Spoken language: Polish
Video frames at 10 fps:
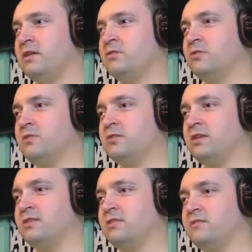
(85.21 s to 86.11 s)
Ty chcesz
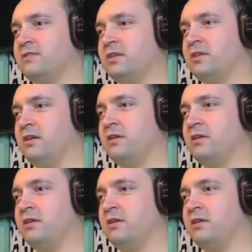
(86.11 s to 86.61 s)
żelazo? Dwa staki?